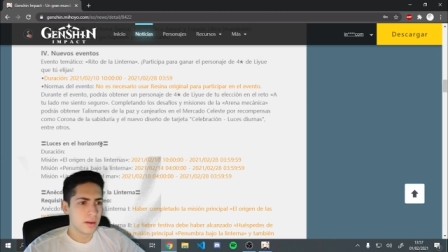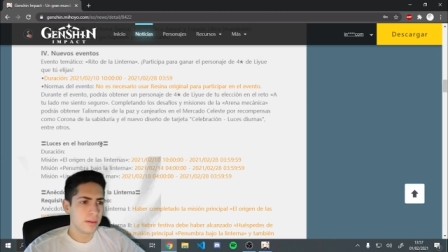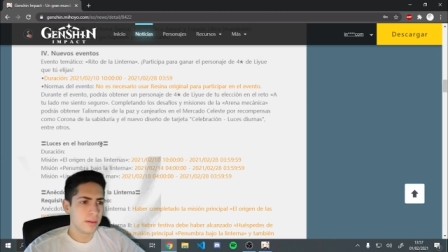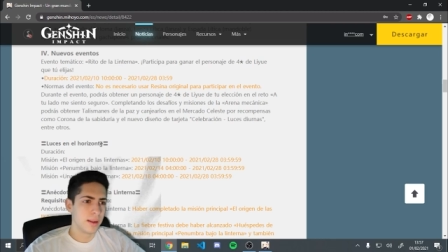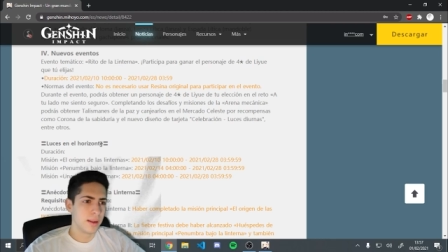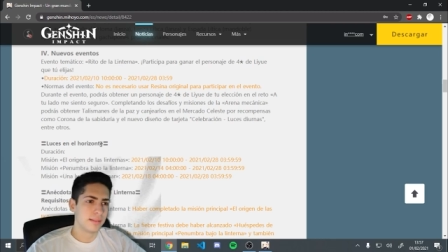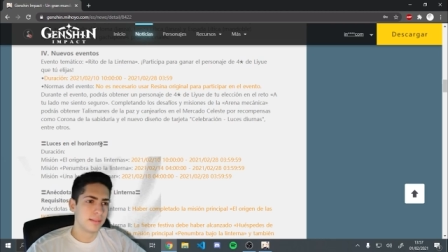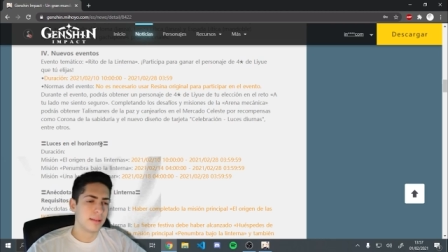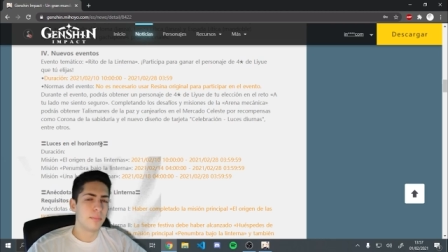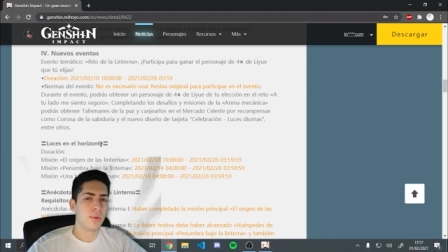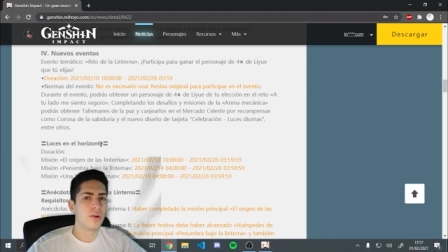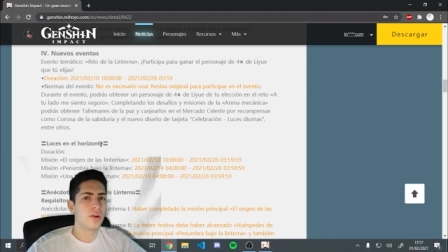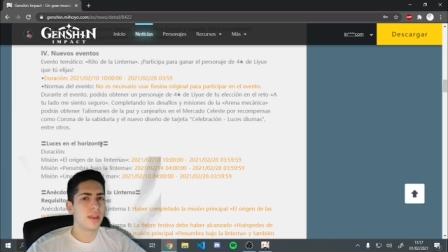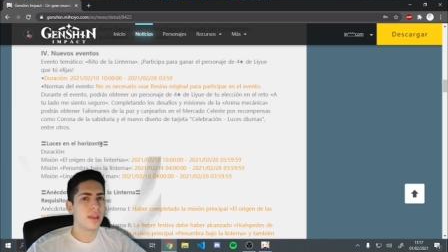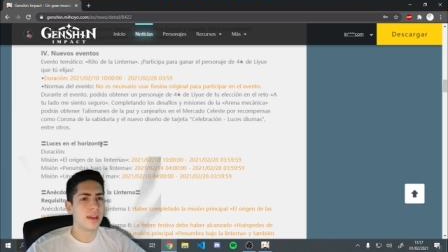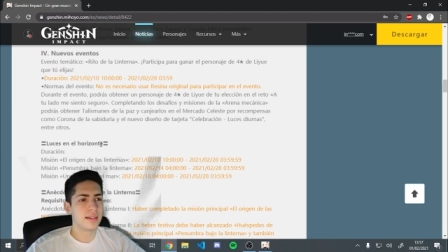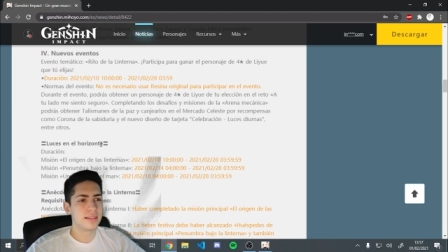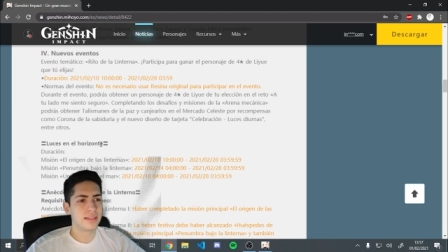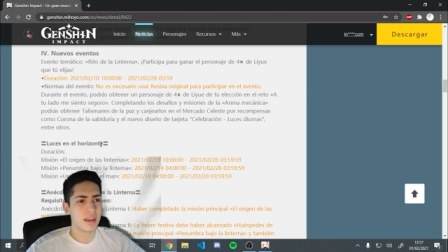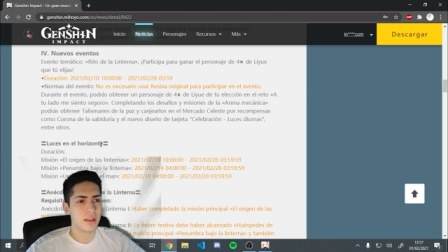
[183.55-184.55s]
Eh, tampoco
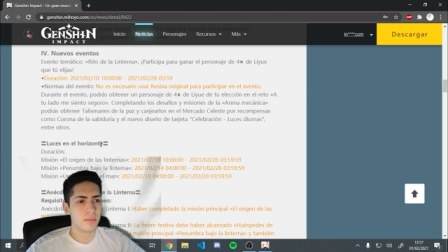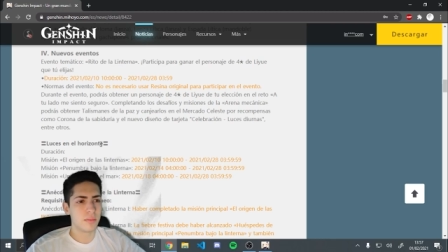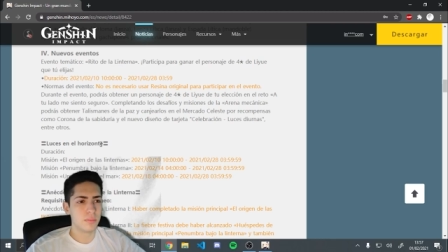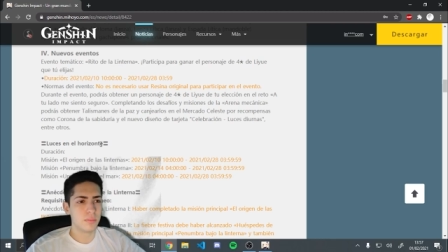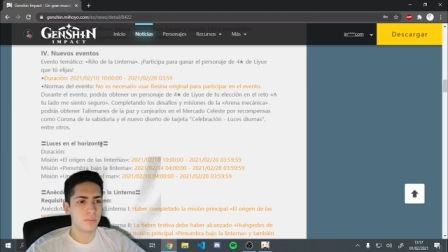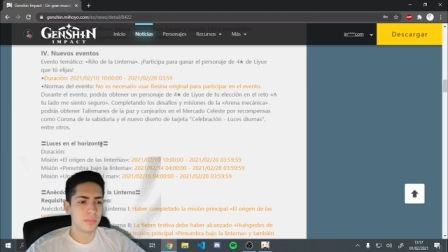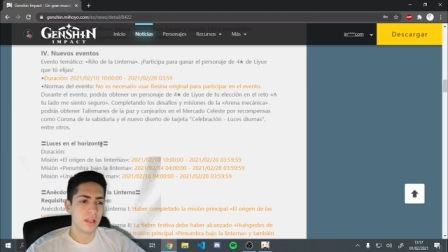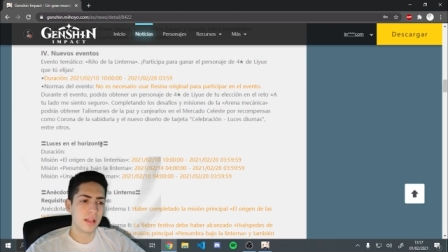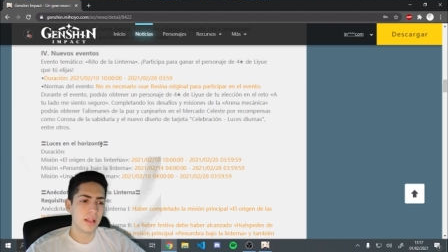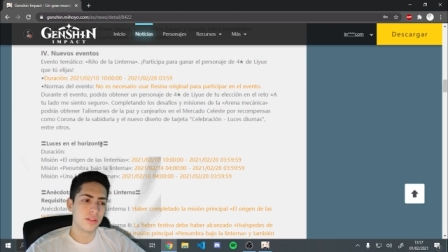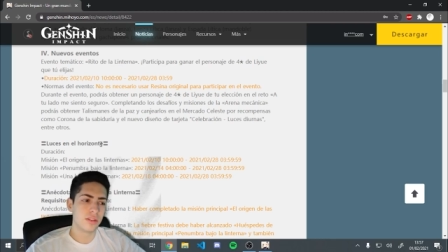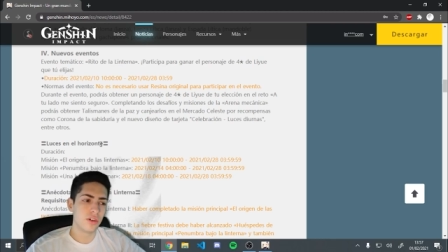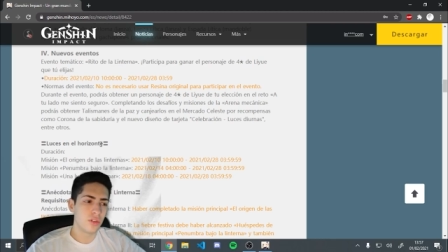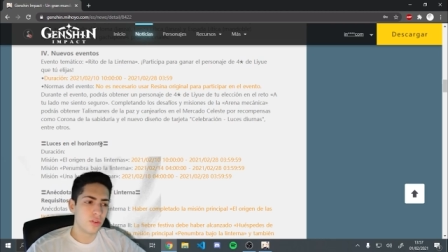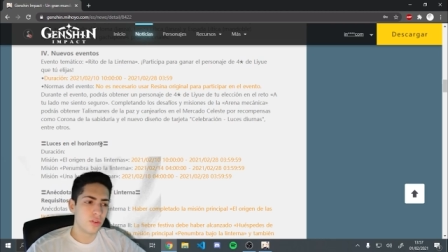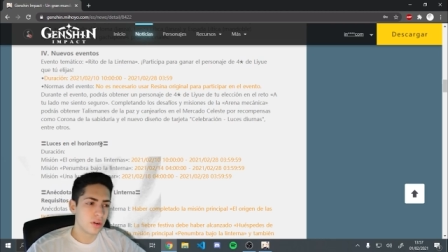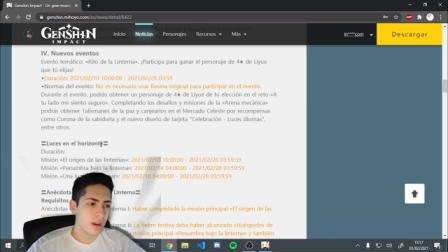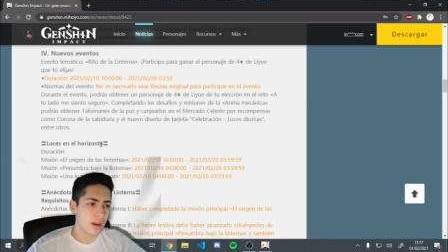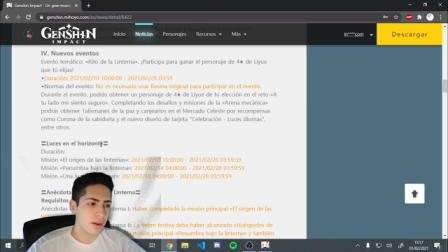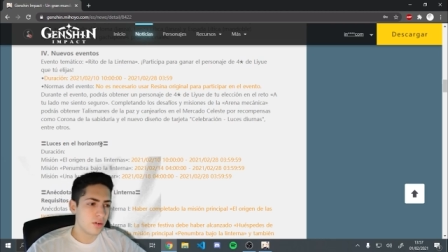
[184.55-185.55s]
llega a estar del
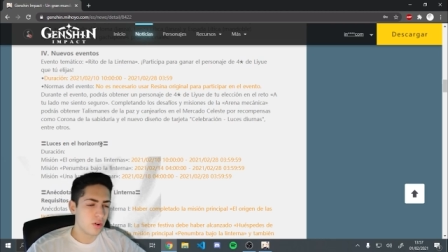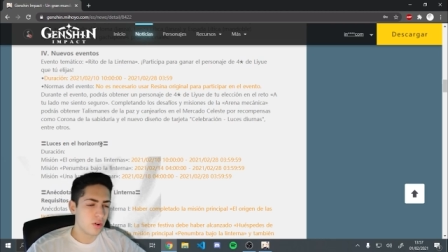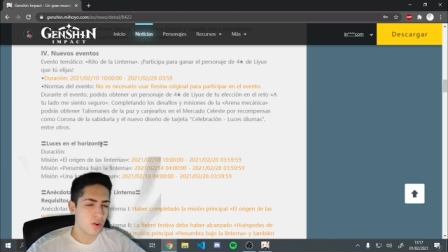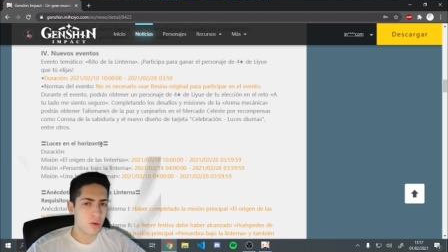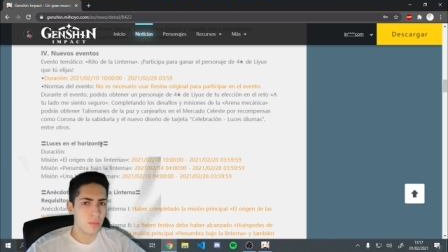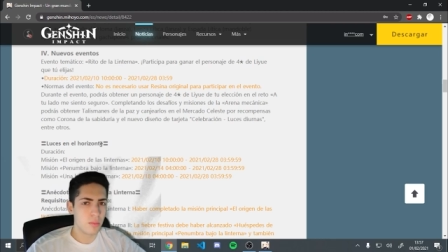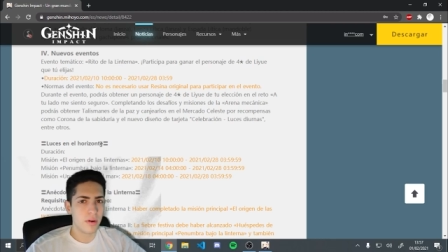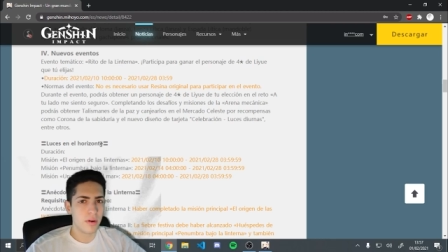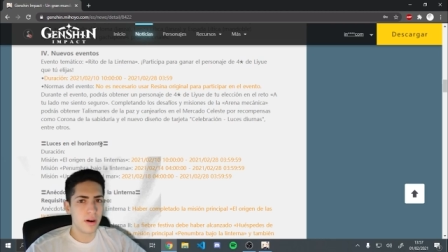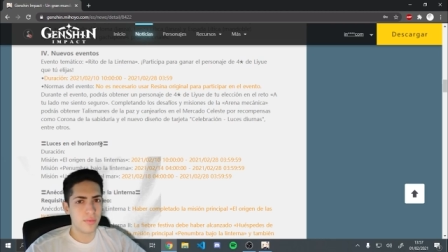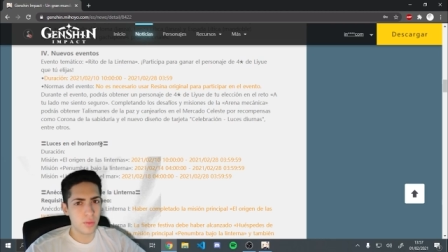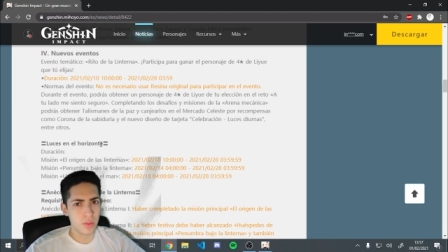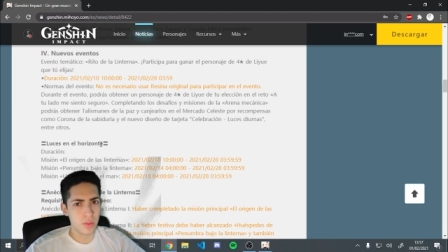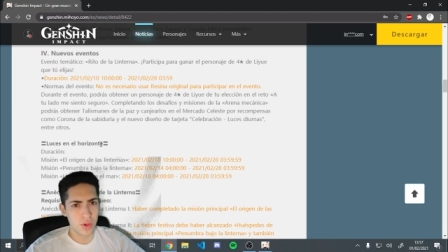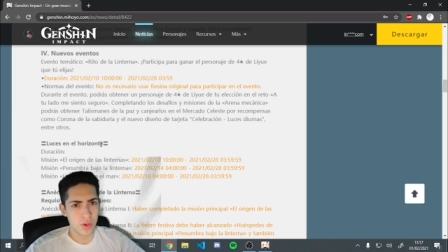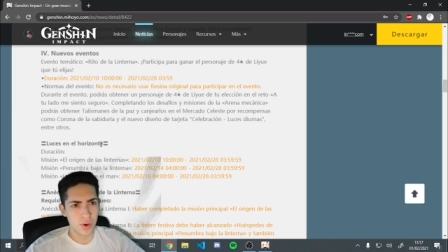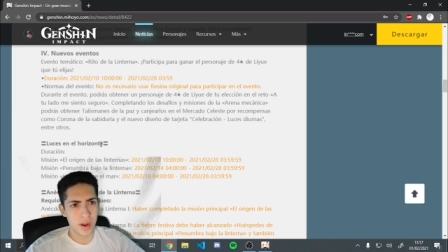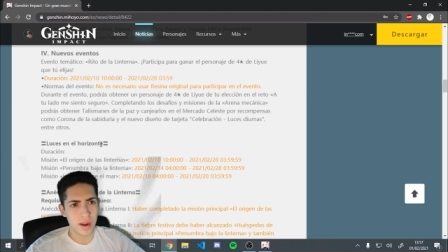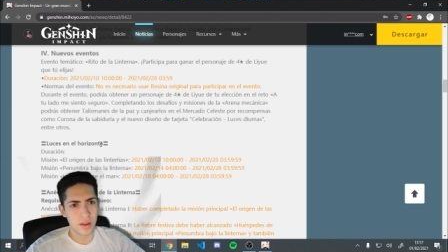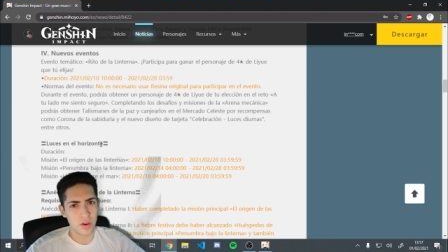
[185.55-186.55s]
todo claro cómo va a
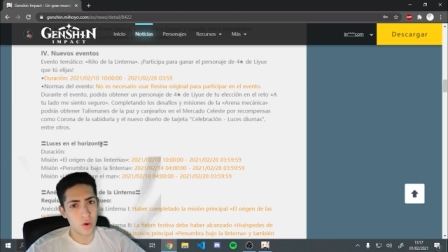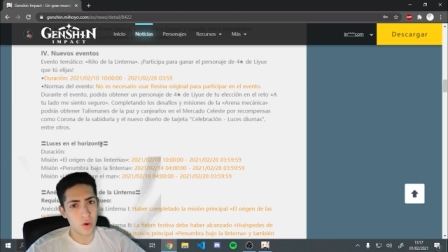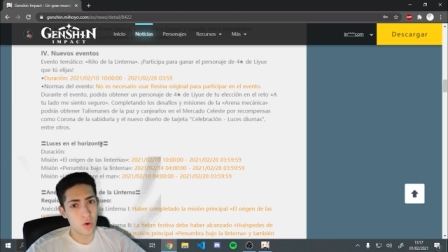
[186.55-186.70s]
funcionar